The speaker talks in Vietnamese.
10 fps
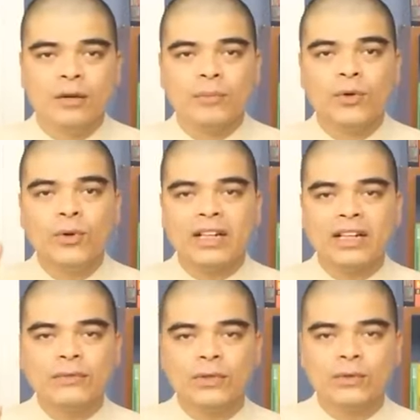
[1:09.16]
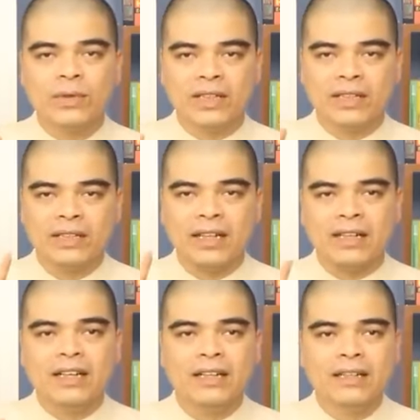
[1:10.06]
Bốn loại cây phong thủy
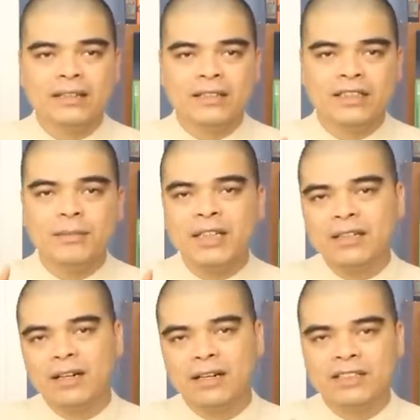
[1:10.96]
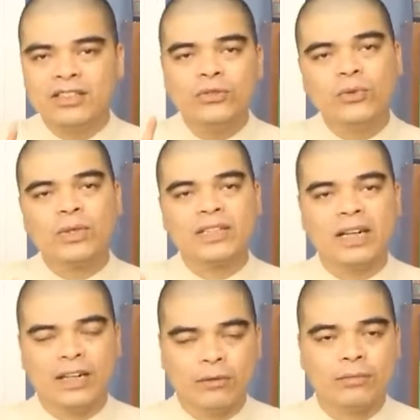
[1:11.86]
đặt lên trên ban thờ chiêu dụ cái
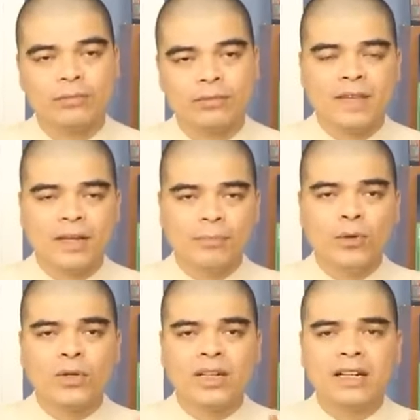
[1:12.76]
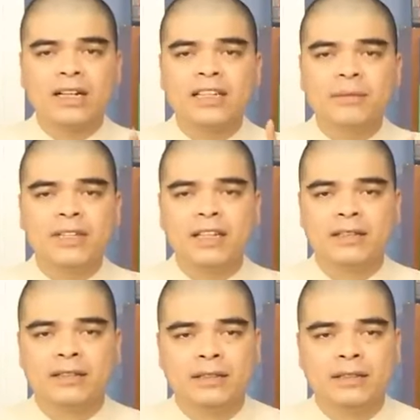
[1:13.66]
tài lộc. Một là cây kim tiền.